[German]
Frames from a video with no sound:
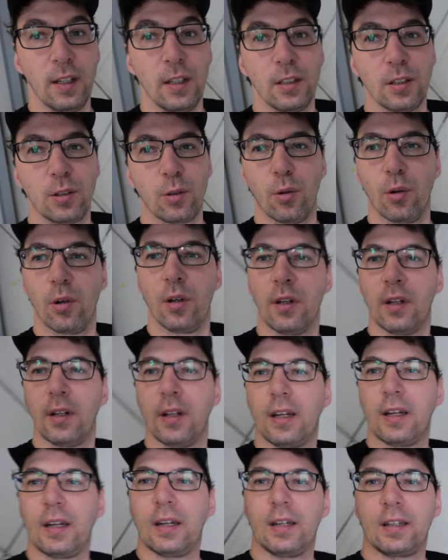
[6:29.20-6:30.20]
So,
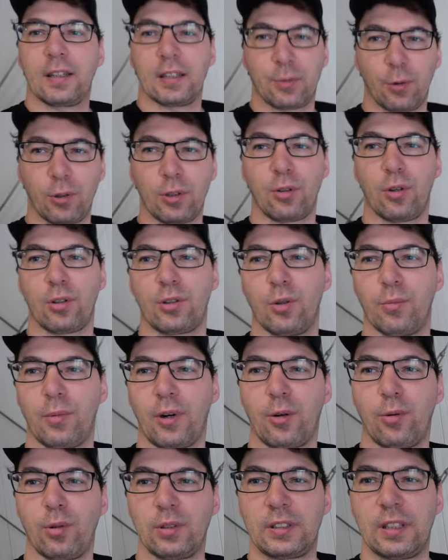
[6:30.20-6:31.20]
äh, das wollte ich euch
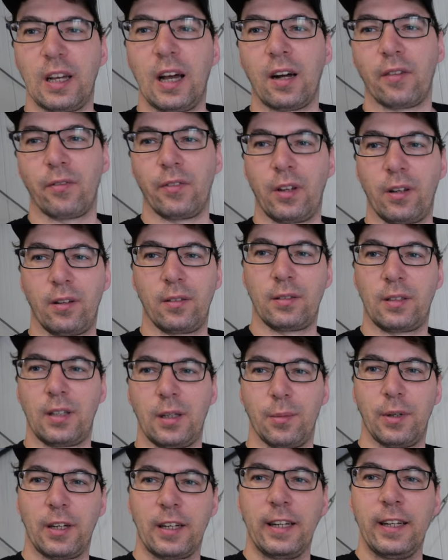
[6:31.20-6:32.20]
nochmal kurz sagen wegen
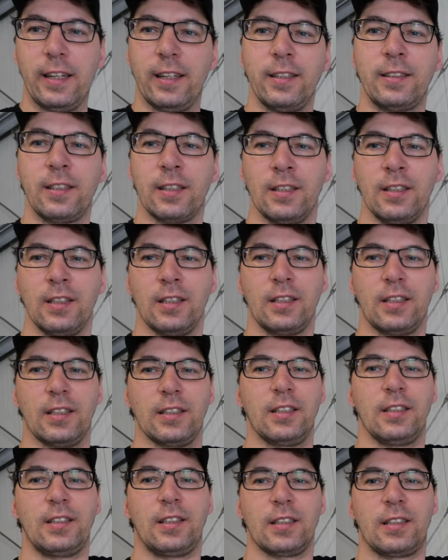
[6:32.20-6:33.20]
Thema Geld. Ihr
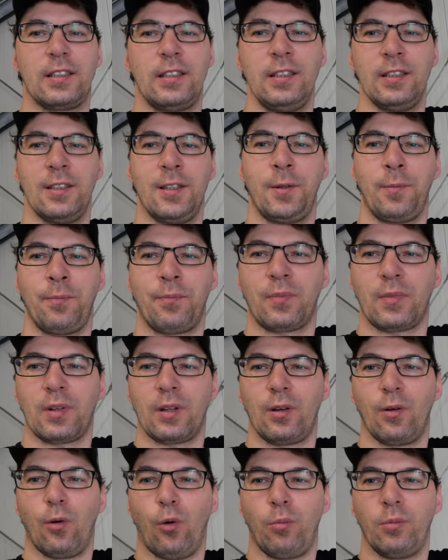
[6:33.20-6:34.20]
seht jetzt hier,
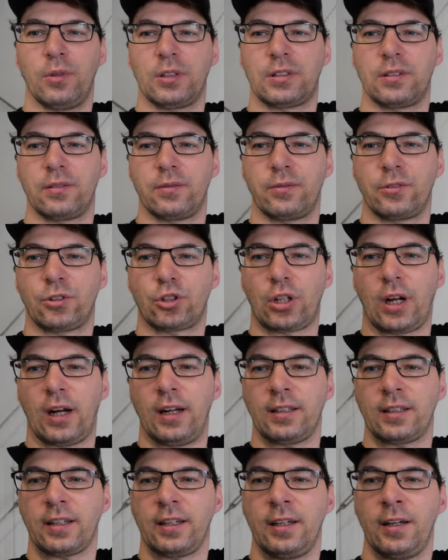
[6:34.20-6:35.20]
hier oben ist ein
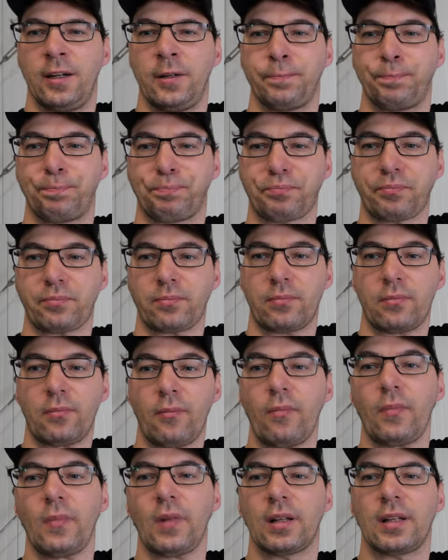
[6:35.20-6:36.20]
Stahlträger.
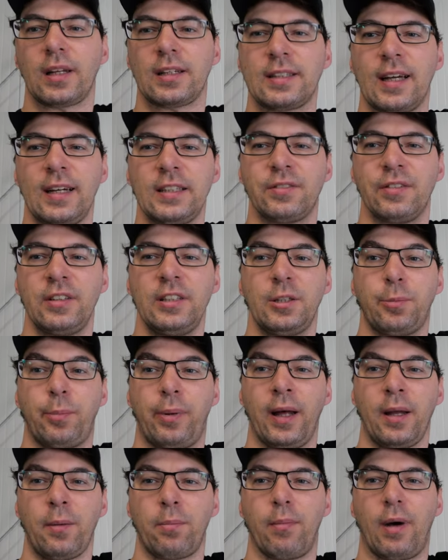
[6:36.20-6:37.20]
Das heißt, wenn ich
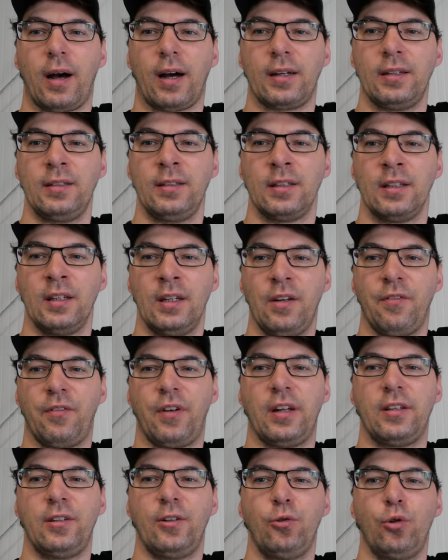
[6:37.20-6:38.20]
Platten mache,
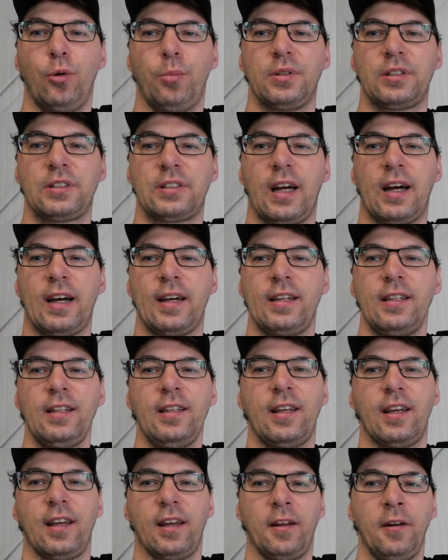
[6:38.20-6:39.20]
werden die nur bis dahin
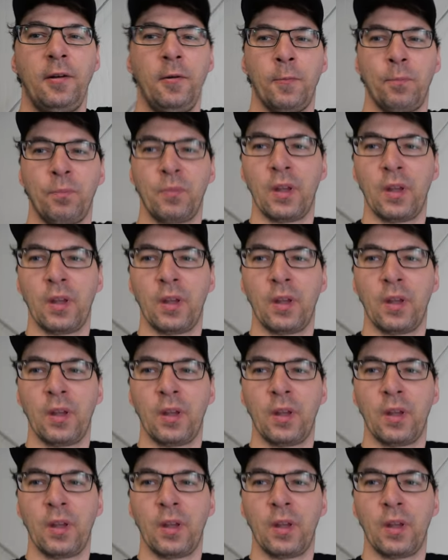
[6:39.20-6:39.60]
gehen.